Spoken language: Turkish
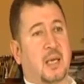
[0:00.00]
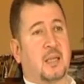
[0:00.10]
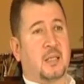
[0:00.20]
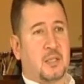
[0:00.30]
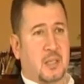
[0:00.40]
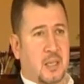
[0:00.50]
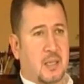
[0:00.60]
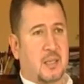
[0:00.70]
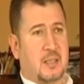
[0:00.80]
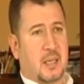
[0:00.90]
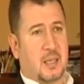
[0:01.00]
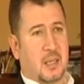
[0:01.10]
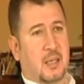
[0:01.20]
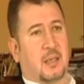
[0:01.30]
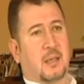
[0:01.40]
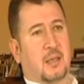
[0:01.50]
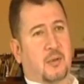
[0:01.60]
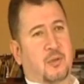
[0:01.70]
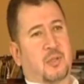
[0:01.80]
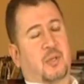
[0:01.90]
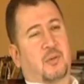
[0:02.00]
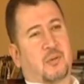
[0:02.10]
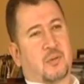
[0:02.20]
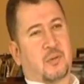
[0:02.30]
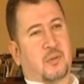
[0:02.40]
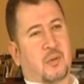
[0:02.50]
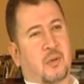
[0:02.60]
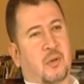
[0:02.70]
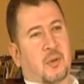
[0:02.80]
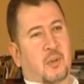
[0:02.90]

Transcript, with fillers: kendi şirketinize ait yenilikleri gösteriyorsunuz.